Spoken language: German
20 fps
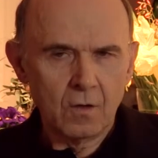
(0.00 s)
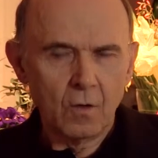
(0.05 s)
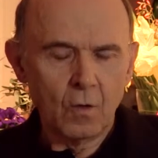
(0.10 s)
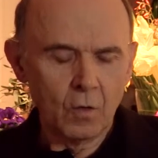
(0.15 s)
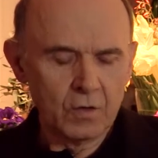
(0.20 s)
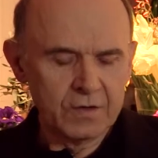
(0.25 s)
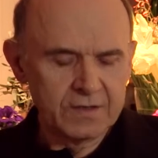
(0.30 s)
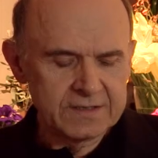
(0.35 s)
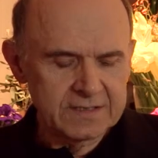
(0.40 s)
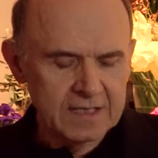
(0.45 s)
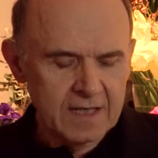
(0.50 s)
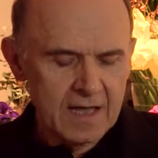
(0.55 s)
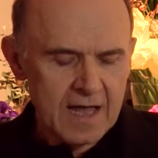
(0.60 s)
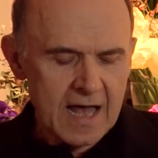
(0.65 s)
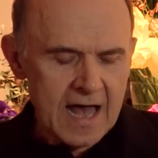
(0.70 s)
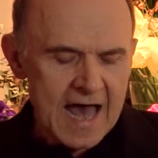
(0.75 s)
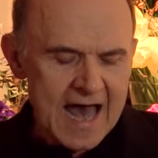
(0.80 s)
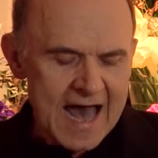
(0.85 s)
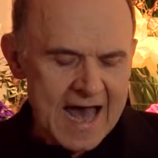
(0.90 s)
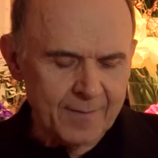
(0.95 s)
und
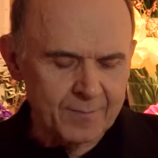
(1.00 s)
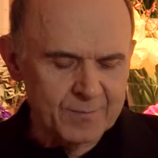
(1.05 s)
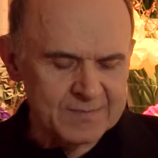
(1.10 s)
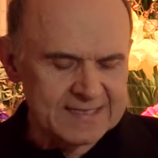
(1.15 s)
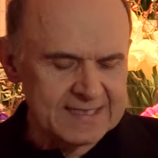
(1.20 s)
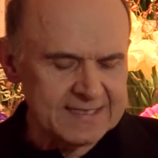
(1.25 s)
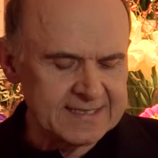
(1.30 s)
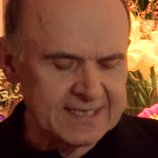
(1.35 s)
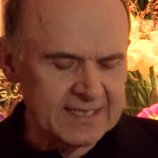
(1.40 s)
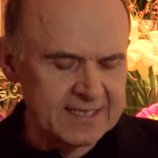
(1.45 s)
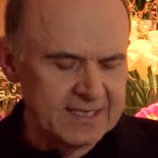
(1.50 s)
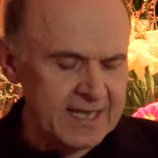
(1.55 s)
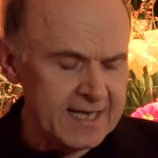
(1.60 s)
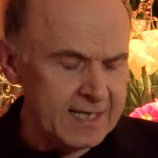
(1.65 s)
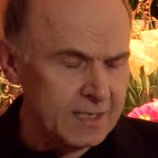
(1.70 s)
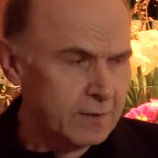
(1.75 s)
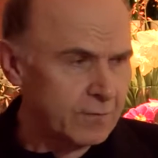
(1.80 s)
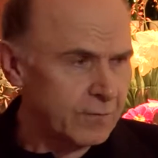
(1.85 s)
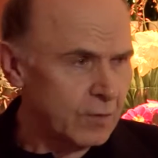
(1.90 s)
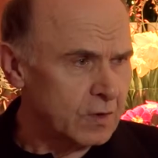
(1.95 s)
haben sie sich
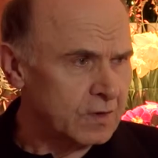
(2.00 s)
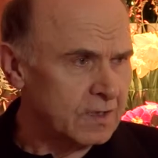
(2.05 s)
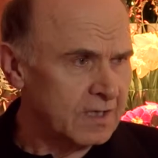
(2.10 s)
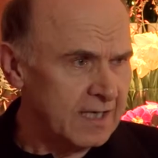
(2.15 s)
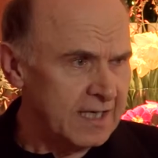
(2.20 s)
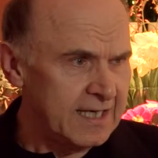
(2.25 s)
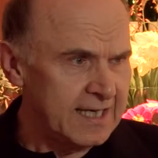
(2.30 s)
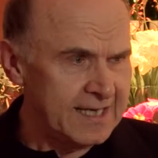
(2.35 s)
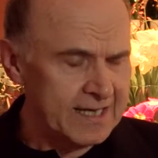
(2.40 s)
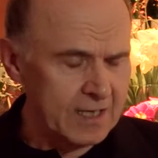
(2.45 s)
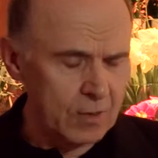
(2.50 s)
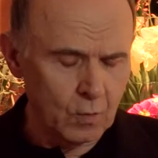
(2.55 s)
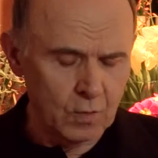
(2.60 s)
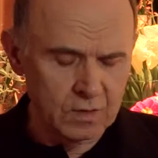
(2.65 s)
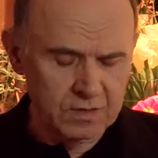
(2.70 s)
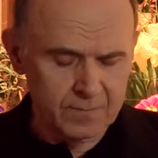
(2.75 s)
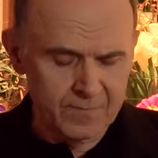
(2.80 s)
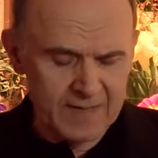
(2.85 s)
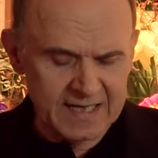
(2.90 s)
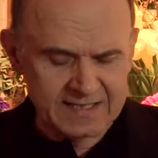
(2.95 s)
nicht von Gier
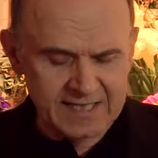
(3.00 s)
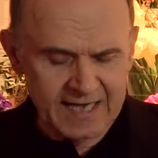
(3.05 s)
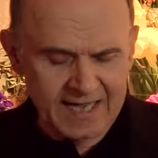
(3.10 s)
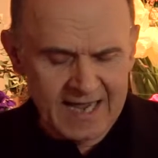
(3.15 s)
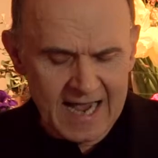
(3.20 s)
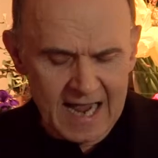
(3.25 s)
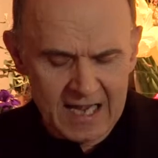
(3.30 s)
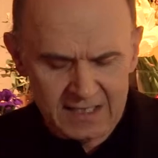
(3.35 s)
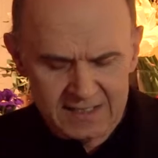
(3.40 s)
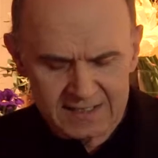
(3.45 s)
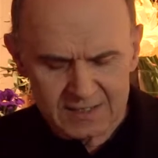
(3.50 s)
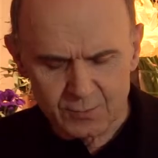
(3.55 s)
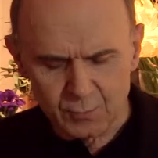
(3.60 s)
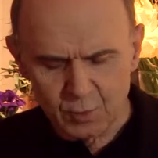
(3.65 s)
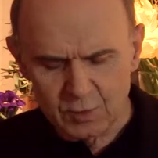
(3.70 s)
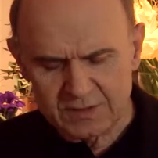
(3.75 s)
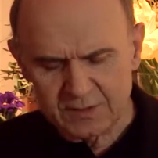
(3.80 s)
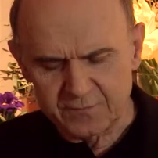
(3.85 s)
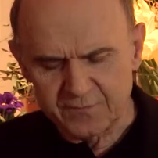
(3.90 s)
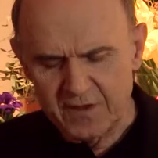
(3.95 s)
und
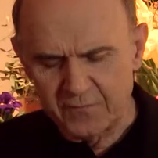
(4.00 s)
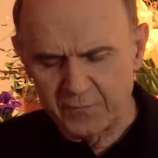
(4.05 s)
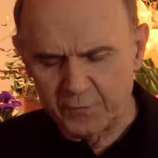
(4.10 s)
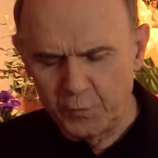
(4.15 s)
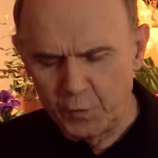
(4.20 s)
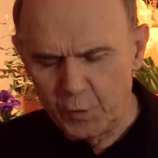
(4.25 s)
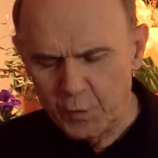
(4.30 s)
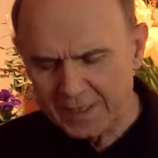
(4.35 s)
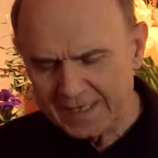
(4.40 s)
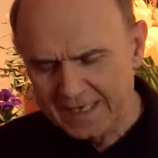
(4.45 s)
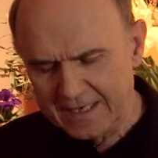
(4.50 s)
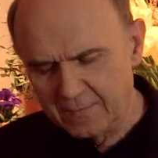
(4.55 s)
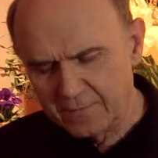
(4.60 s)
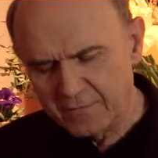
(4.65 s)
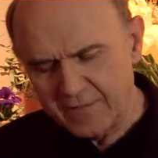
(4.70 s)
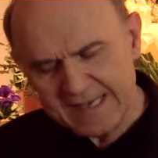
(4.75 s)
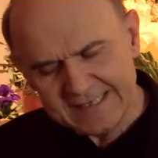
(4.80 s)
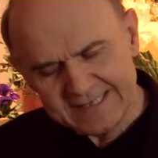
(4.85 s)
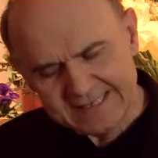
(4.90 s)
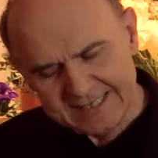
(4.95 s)
Materialismus verführen,
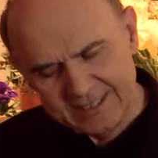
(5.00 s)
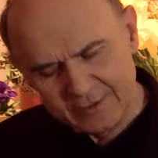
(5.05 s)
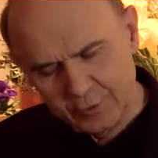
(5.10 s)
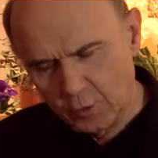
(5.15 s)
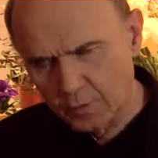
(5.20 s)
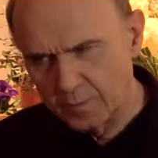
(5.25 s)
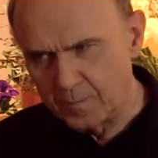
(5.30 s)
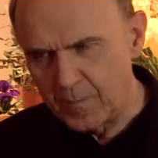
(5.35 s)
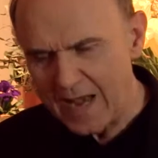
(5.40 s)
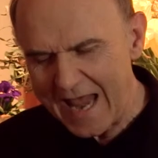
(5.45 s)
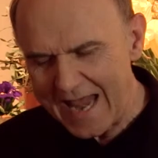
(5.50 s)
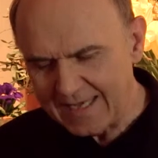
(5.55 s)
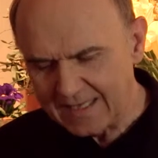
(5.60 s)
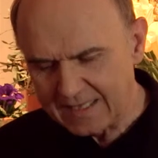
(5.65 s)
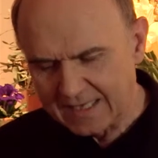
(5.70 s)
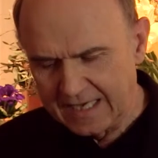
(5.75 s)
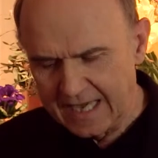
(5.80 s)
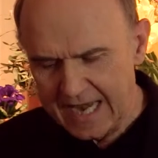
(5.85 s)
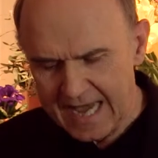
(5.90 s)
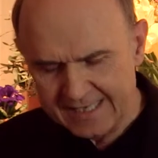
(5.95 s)
fesseln und
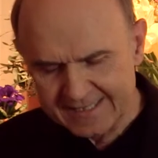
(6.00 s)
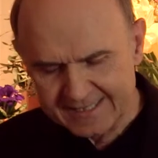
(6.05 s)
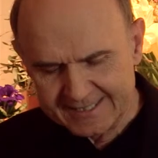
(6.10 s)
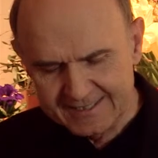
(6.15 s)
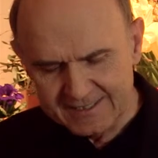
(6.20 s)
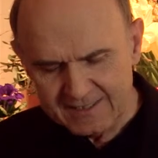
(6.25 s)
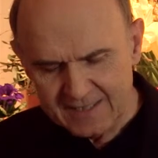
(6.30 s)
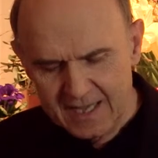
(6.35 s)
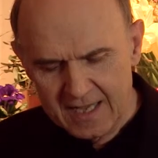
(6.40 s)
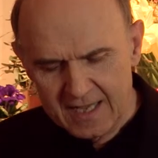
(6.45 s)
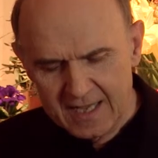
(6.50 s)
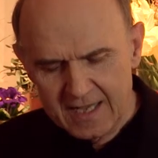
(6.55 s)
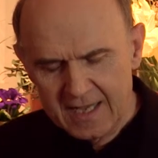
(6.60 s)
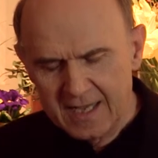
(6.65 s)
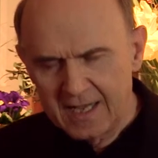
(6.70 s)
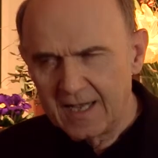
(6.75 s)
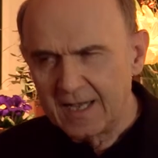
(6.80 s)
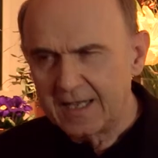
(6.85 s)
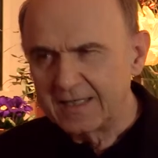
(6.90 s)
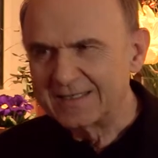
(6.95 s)
blenden lassen,
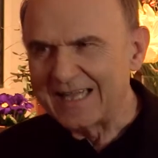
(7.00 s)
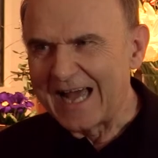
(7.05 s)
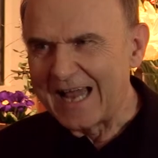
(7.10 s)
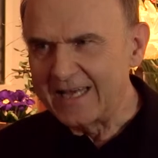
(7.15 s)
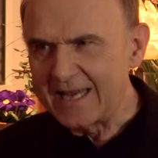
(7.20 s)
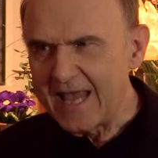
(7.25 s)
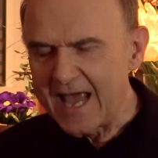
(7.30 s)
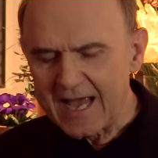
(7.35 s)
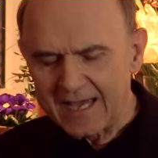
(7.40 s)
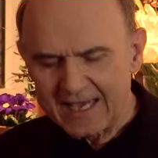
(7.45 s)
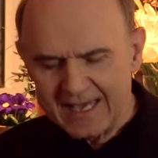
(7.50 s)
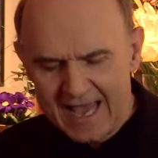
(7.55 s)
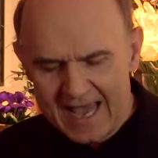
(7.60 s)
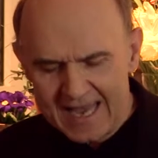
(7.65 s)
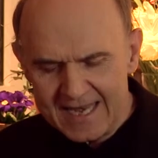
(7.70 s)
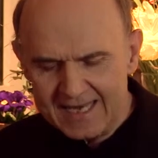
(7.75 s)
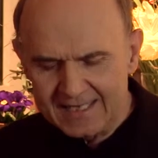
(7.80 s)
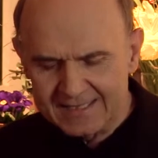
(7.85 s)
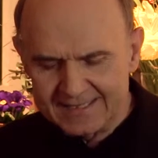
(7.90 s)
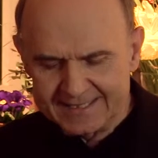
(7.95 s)
dann
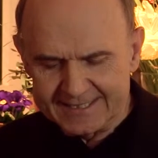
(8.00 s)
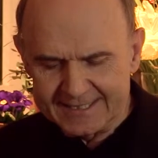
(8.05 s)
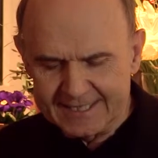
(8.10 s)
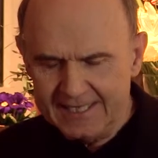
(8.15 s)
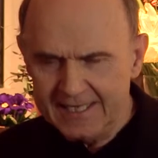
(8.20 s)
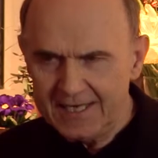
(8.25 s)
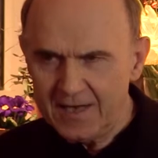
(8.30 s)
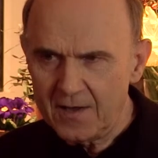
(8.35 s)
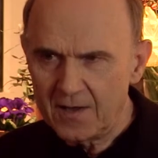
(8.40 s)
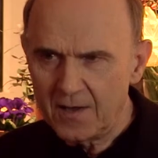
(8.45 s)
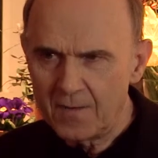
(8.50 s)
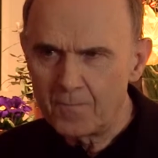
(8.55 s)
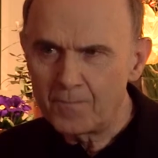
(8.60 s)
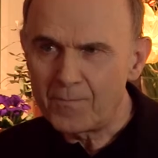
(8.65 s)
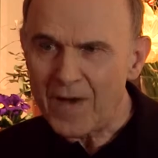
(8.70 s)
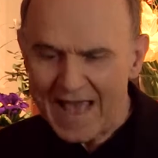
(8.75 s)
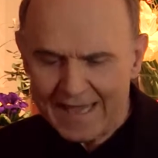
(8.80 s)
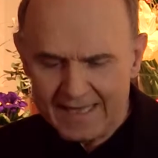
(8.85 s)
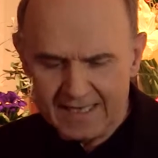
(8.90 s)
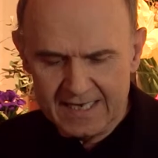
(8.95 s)
erkennen sie
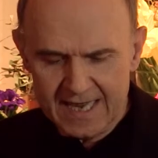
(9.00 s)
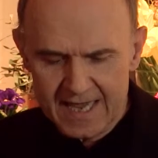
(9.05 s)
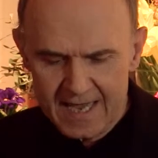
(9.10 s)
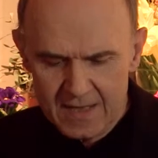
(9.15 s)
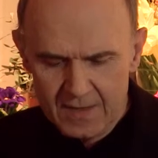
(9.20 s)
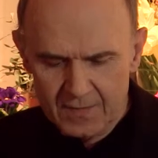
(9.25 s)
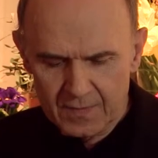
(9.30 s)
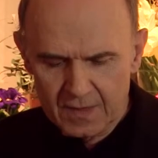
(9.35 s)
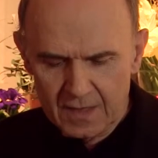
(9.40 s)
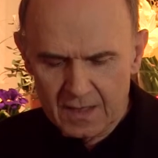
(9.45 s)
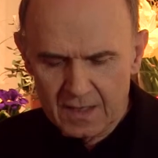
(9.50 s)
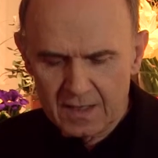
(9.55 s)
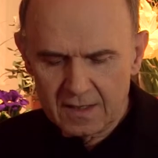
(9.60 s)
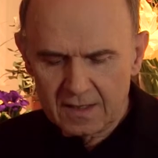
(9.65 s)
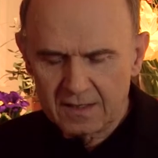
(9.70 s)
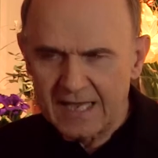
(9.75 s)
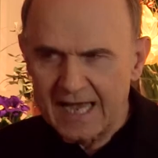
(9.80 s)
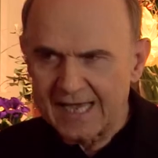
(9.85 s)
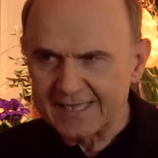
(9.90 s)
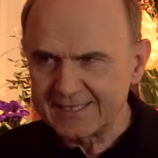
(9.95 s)
beide,
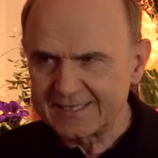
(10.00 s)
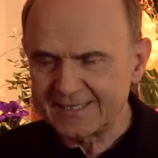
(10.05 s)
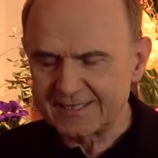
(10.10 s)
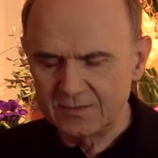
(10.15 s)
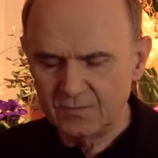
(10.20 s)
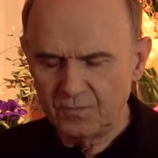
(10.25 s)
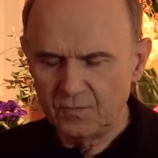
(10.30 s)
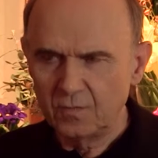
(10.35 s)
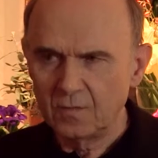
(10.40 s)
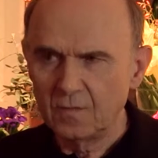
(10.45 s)
dass,